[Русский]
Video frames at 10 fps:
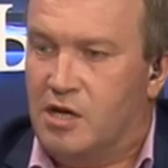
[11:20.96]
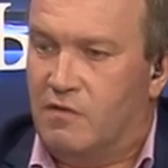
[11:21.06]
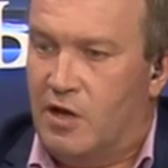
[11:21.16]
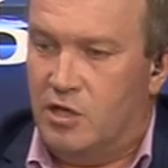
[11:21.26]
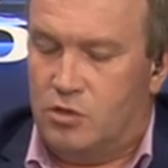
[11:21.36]

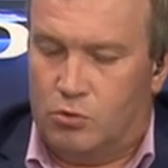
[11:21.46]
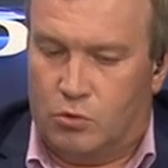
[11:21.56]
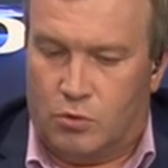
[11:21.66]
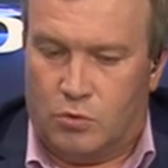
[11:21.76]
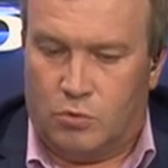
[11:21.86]
говорить,
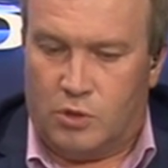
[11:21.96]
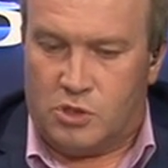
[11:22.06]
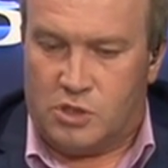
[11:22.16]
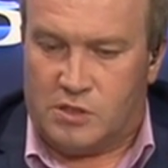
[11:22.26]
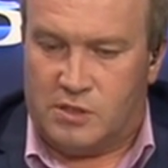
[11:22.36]
то у
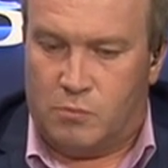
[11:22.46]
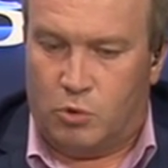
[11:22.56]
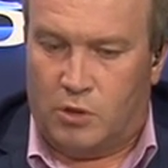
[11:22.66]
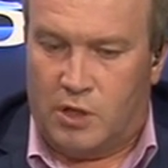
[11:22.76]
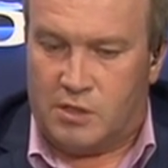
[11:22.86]
нас сейчас
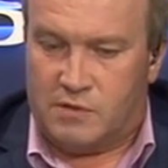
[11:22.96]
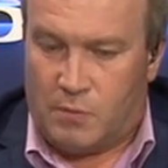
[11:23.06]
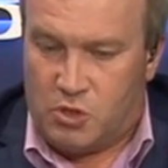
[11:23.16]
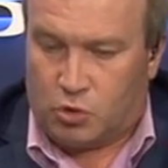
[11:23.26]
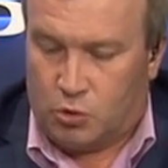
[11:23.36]
наблюдается
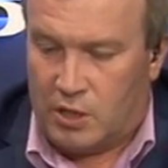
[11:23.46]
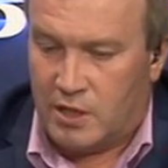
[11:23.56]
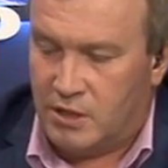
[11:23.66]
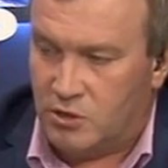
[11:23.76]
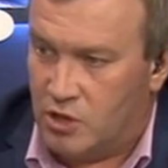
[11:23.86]
вообще, что на
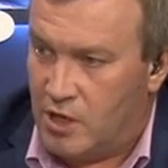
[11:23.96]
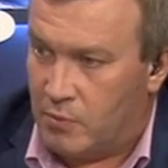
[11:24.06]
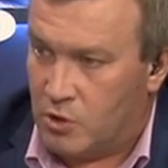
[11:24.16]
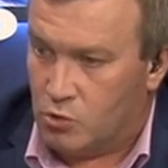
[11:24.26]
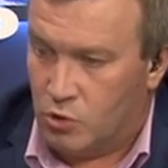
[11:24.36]
рынке жилья
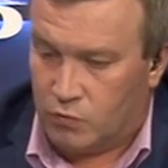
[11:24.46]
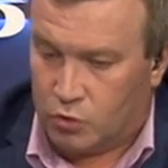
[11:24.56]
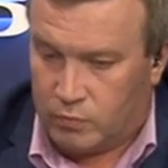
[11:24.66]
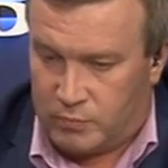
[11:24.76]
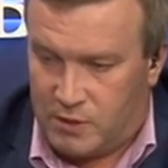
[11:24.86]
происходит.
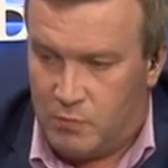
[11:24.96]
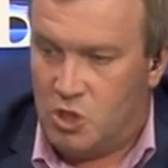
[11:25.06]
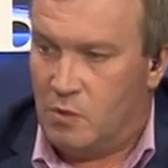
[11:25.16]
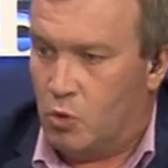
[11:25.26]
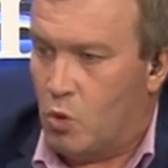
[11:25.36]
Вот
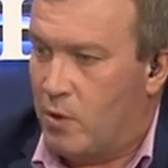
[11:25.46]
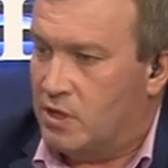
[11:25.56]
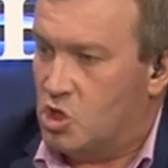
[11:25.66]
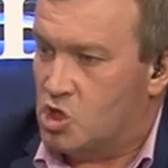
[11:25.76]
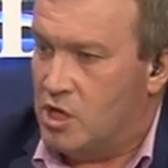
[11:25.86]
типичный
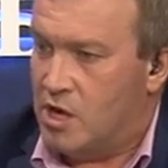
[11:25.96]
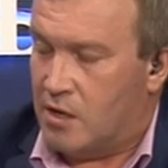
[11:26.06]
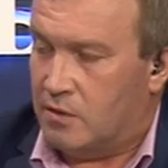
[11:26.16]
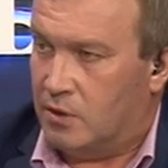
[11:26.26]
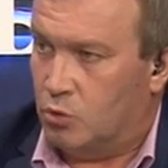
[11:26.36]
покупатель
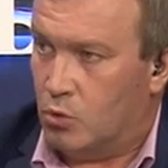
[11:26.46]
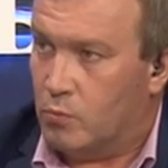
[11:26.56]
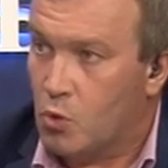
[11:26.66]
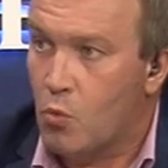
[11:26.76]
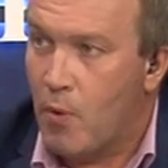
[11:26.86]
жилья, который
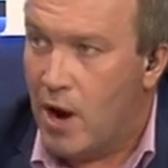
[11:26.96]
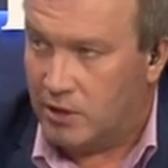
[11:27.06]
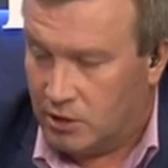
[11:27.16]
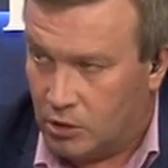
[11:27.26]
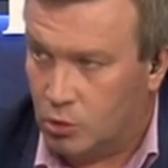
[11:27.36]

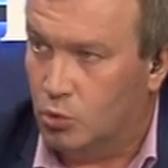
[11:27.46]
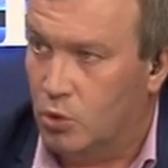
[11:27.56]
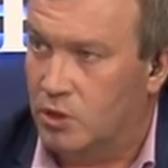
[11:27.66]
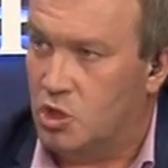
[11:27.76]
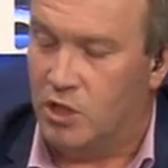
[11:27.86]
покупает, это
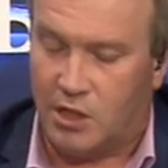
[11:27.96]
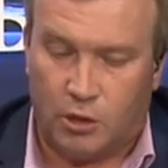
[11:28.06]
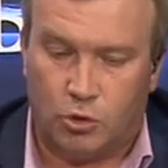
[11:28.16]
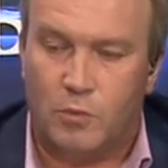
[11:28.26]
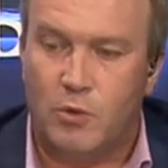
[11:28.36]
кто? Это человек,
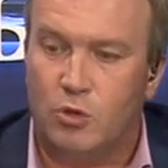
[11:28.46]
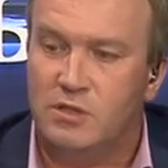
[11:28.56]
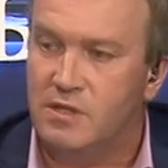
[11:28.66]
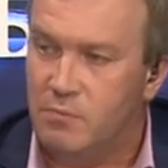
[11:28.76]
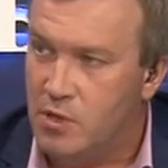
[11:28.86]
который
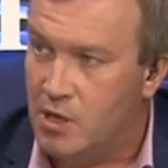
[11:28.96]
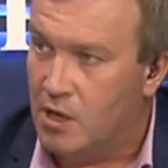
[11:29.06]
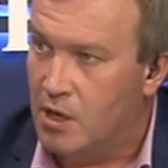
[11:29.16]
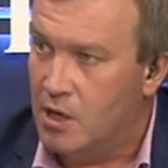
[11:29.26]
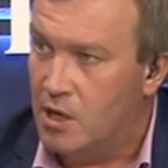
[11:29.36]
берет себе.
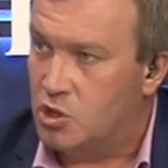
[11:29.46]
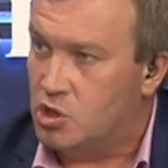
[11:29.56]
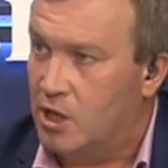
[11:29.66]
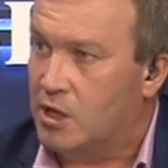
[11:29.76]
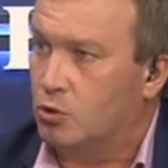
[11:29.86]
Это
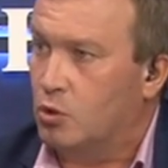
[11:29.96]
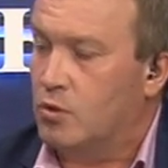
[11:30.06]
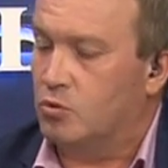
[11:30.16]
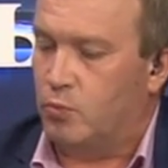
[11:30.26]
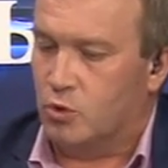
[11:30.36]
человек,
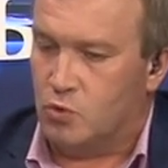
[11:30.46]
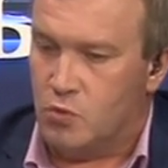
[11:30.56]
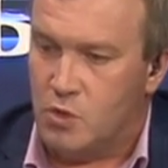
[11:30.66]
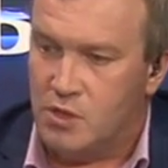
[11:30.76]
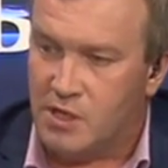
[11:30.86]
который просто у
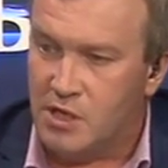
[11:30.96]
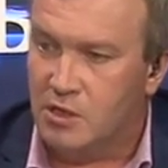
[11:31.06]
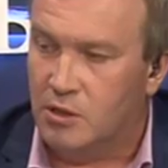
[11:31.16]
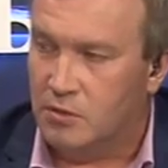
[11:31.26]
него есть какие-то,